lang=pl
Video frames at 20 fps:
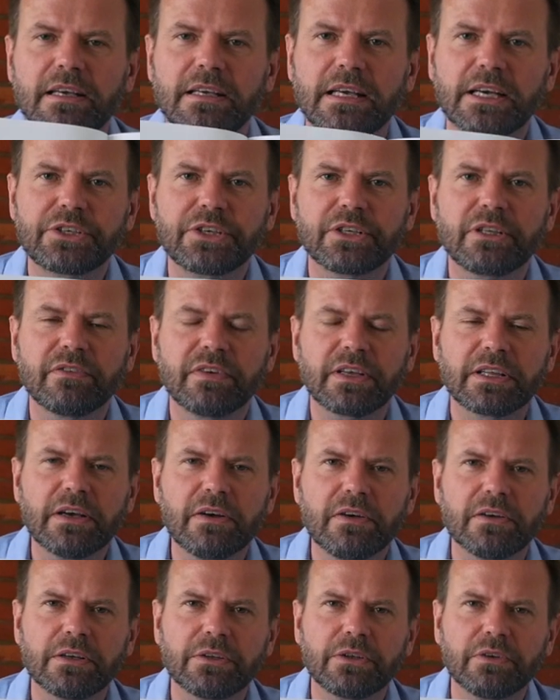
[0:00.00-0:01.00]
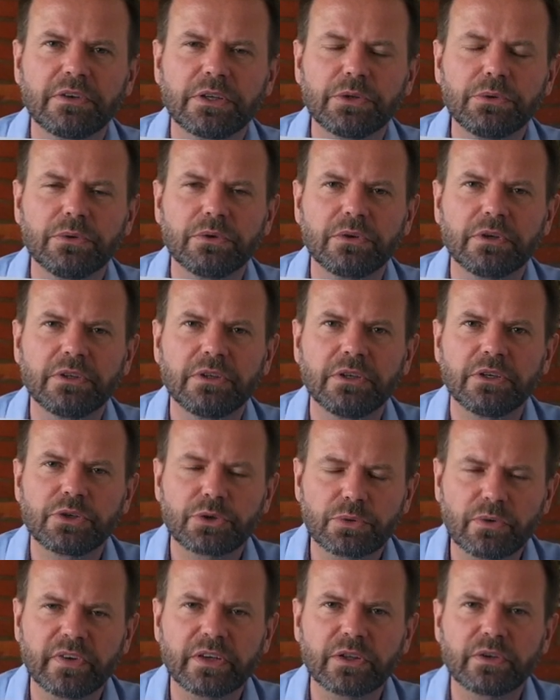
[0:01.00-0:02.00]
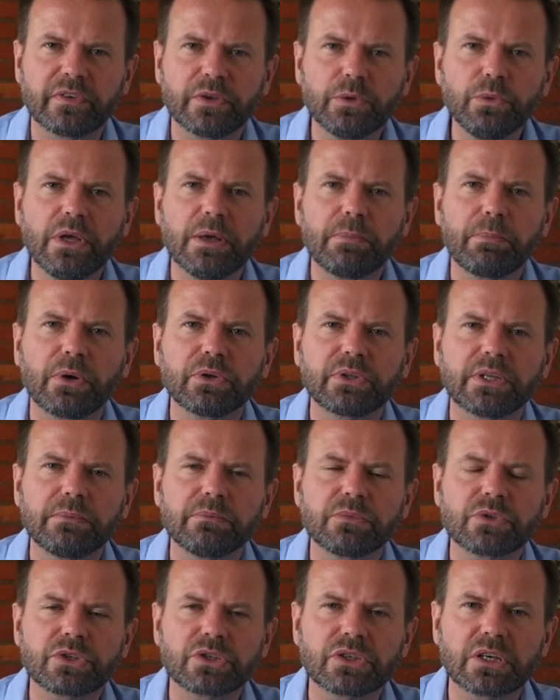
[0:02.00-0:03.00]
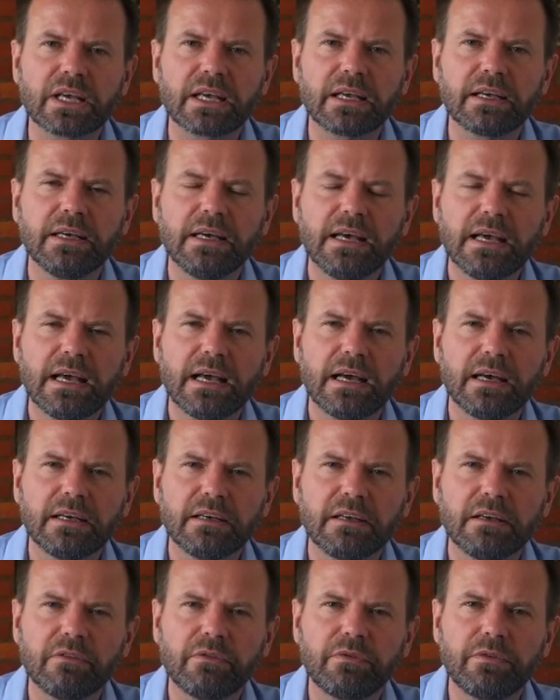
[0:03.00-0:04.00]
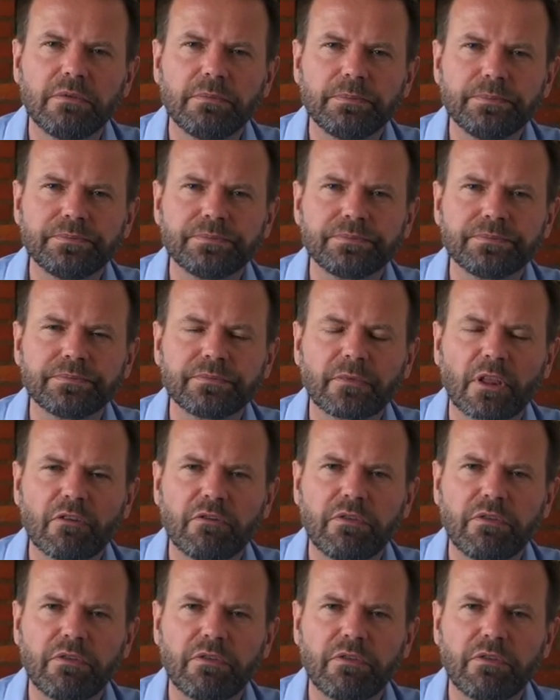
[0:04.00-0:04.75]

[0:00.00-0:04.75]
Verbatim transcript: jak się dowiada, dowiadu, e, człowiek dowiaduje potem, że e, mm,